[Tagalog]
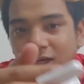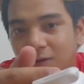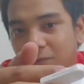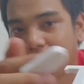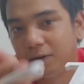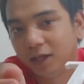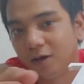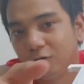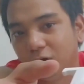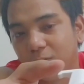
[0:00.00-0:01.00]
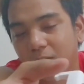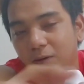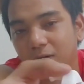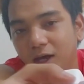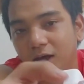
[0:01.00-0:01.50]
Babalikan ko kayo
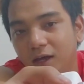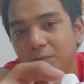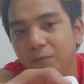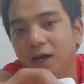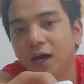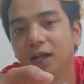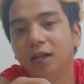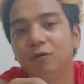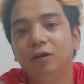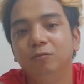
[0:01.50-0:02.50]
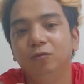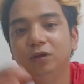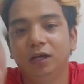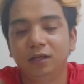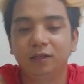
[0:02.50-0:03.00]
mamaya. Pag-aaralan ko lang muna.